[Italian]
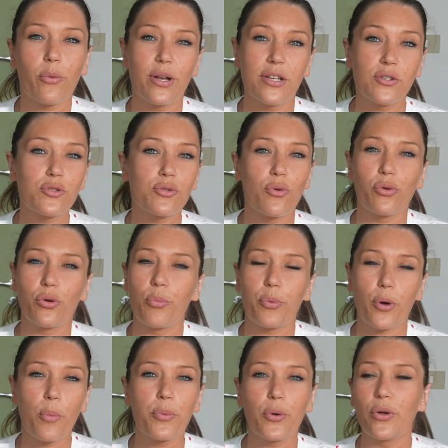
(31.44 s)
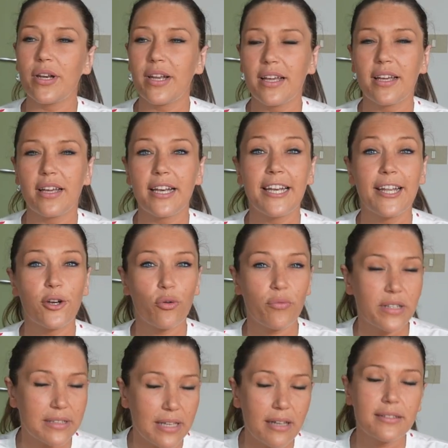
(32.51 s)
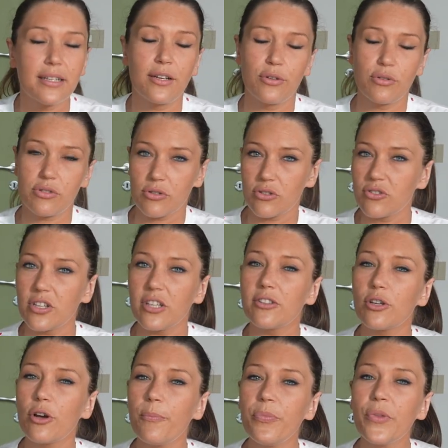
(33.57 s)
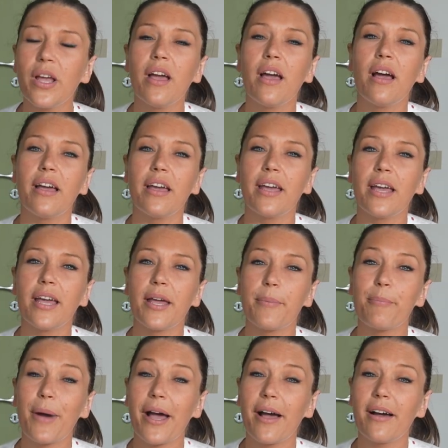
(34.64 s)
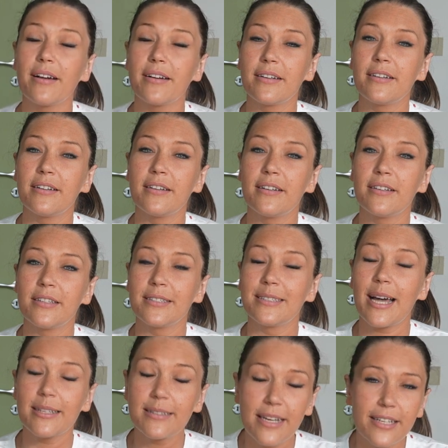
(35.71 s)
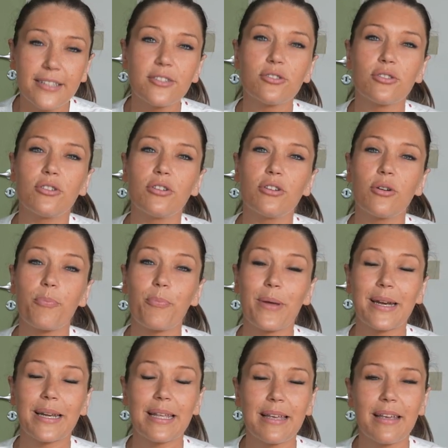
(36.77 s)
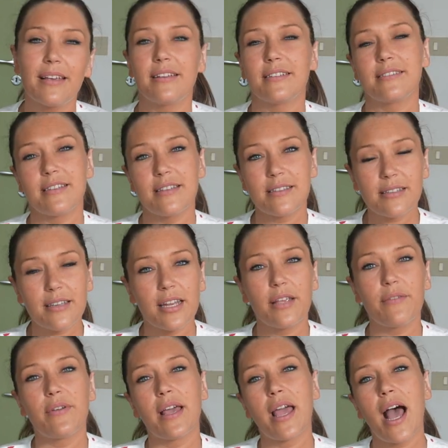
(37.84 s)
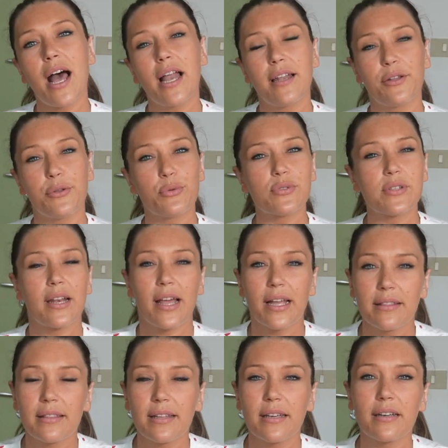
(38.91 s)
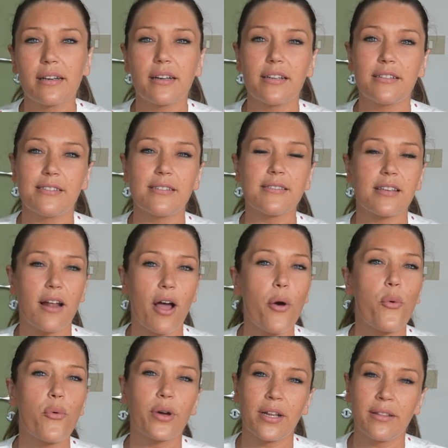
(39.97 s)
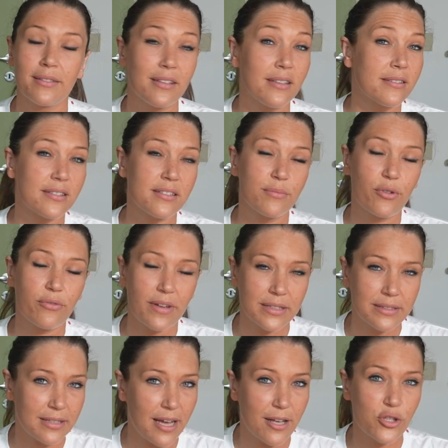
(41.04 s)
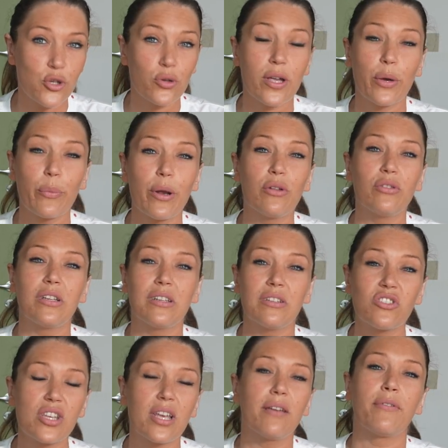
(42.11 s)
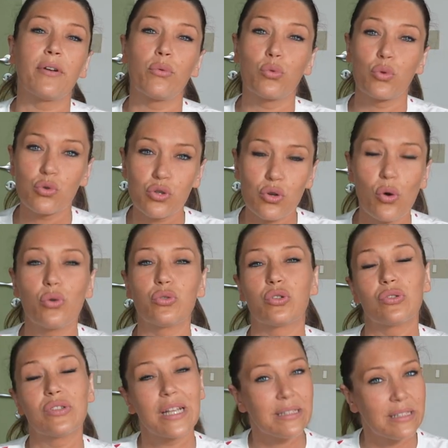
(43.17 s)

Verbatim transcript: quali sono proprio le, le novità del nostro sito. E, ma eh, da adesso per chi si iscrive alla newsletter ci sarà un grandissimo vantaggio che è quello di ricevere uno sconto del